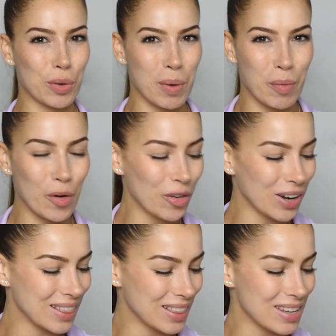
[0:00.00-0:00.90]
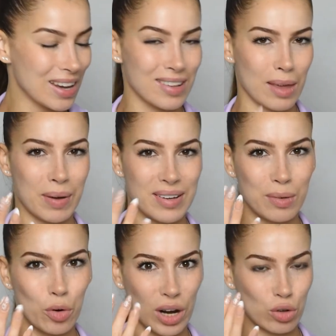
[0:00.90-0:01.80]
no me pongo lentillas y además
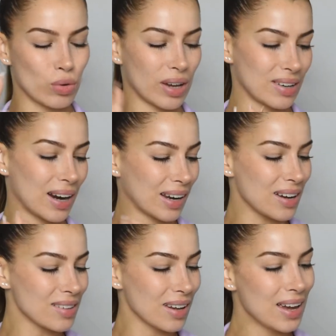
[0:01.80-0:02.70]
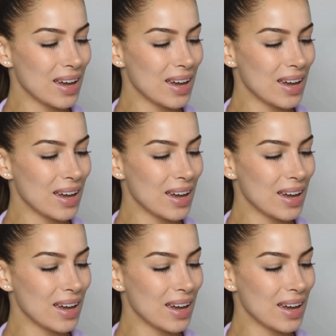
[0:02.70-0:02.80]
llevo las uñas largas.